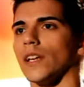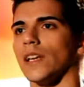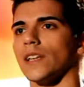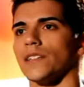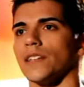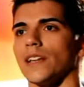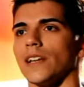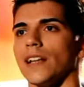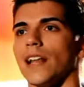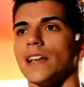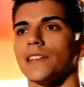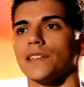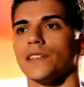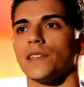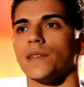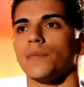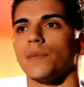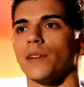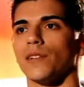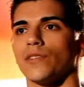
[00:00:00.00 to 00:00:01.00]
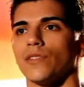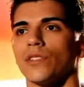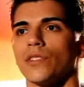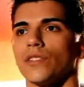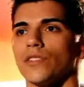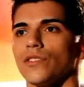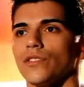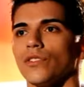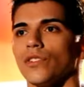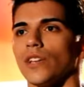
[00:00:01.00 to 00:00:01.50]
que haya clases de
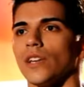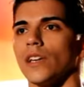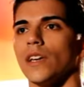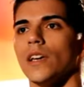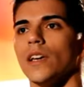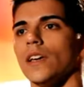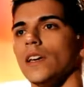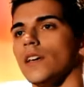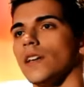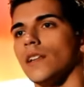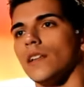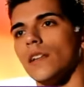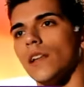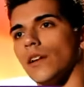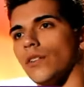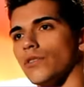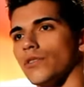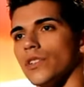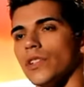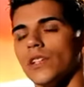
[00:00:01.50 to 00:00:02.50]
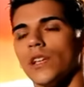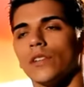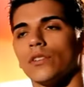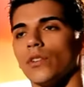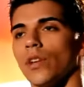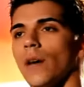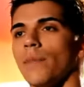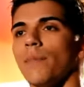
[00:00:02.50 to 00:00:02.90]
personas, sino que las considera todas